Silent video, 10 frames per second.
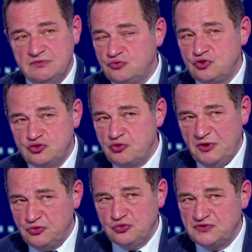Je suis pas
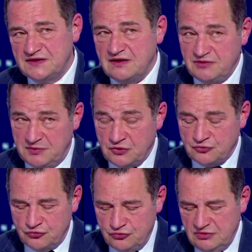du tout de cet avis, bien
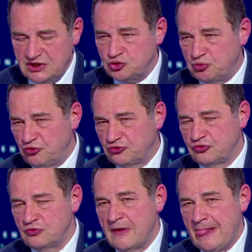entendu, et je pense
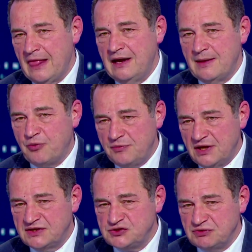que la
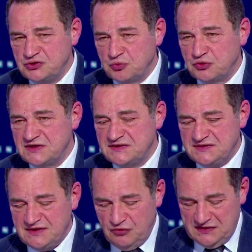première question à se poser, c'est de
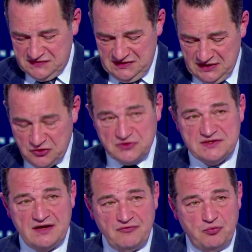savoir si les
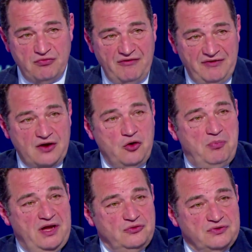candidats vont pouvoir faire
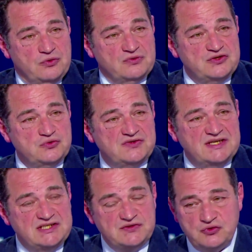campagne dans des conditions
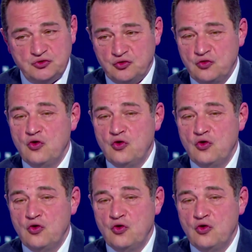satisfaisantes.